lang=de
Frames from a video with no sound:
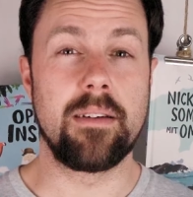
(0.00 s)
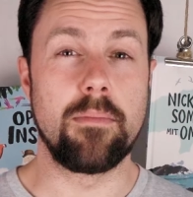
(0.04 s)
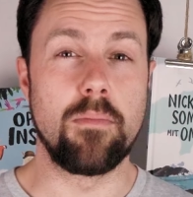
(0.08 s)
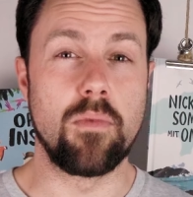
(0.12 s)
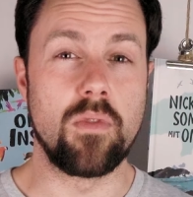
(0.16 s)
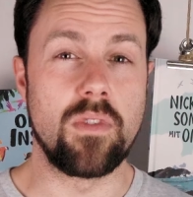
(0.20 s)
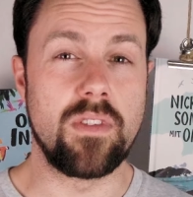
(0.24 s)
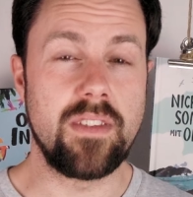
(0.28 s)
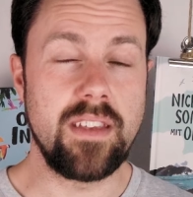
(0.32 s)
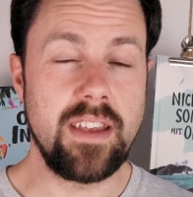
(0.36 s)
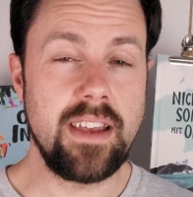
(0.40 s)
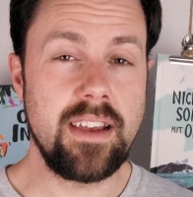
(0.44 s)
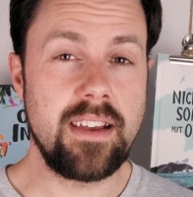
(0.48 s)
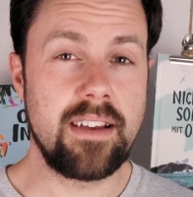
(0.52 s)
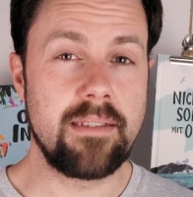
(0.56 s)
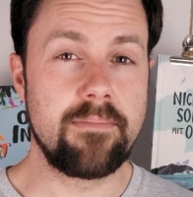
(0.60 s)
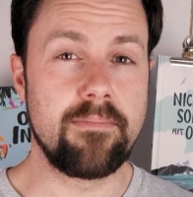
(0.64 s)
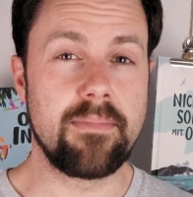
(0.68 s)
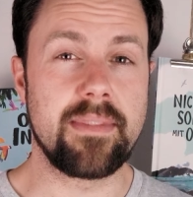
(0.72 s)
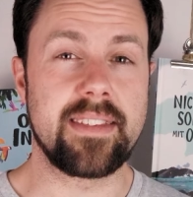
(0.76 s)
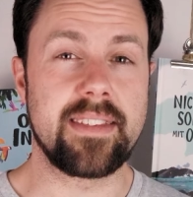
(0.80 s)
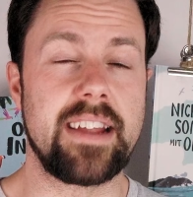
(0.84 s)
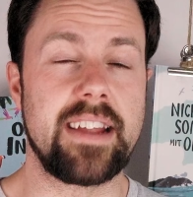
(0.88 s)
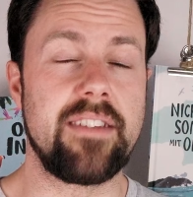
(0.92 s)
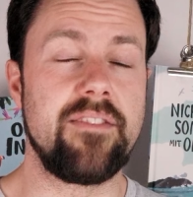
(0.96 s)
Musik
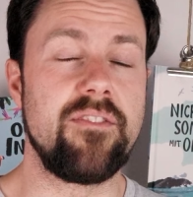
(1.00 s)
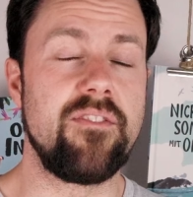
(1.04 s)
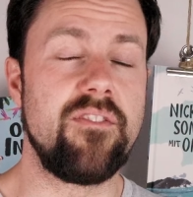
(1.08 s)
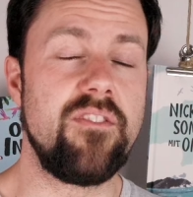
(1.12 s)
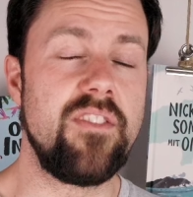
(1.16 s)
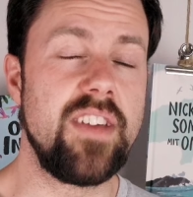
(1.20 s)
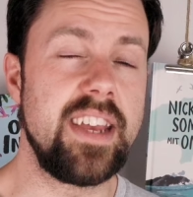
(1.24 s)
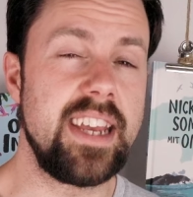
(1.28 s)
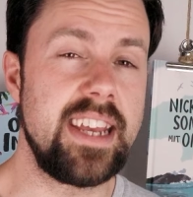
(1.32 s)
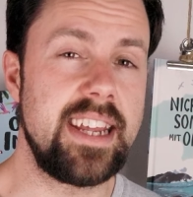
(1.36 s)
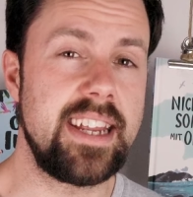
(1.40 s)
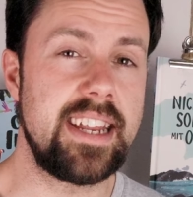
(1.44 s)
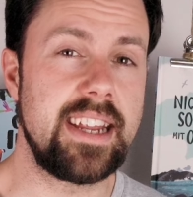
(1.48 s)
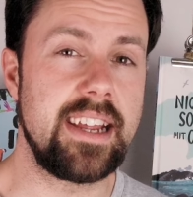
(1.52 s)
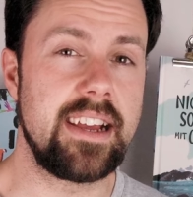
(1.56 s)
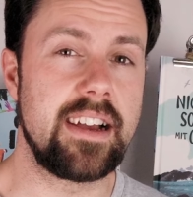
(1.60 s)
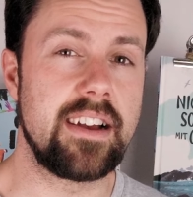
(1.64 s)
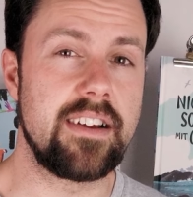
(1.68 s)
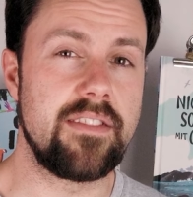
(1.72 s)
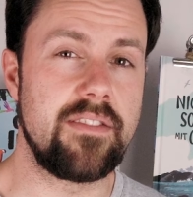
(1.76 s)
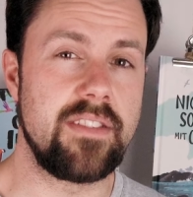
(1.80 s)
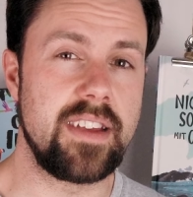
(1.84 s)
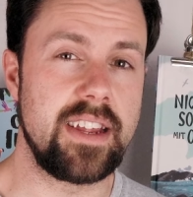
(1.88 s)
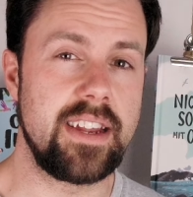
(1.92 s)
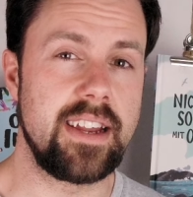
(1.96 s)
ein
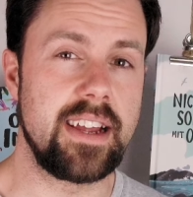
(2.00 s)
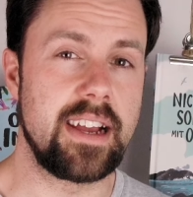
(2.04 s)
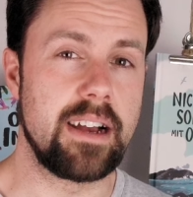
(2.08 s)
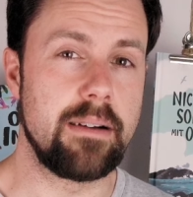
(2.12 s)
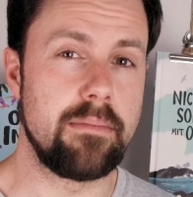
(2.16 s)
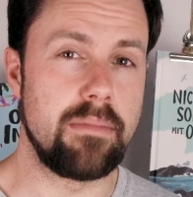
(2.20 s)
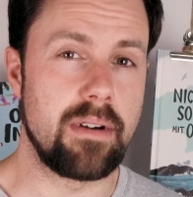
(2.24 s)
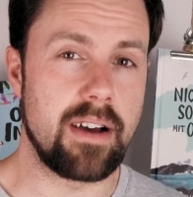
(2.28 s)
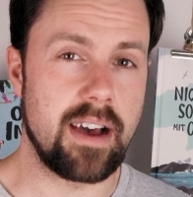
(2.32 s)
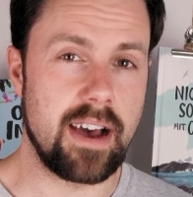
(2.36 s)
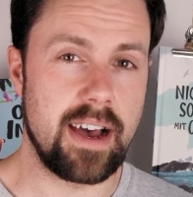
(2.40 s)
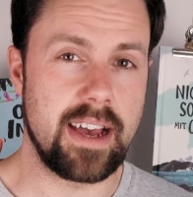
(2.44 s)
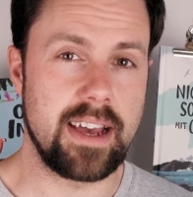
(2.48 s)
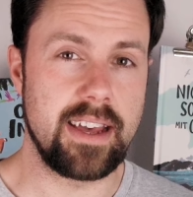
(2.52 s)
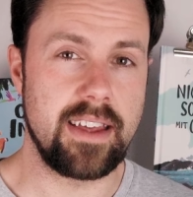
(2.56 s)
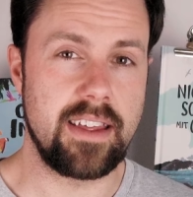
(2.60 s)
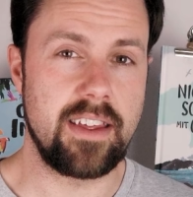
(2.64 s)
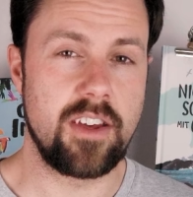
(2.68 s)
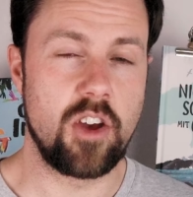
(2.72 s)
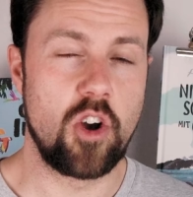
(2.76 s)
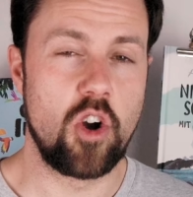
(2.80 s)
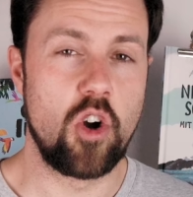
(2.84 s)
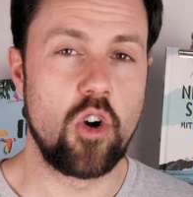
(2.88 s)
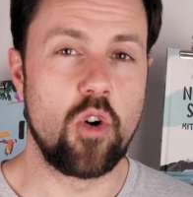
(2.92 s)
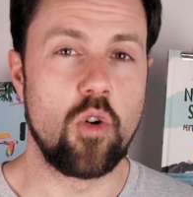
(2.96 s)
wichtiger, wichtiger
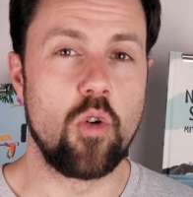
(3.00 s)
Bereich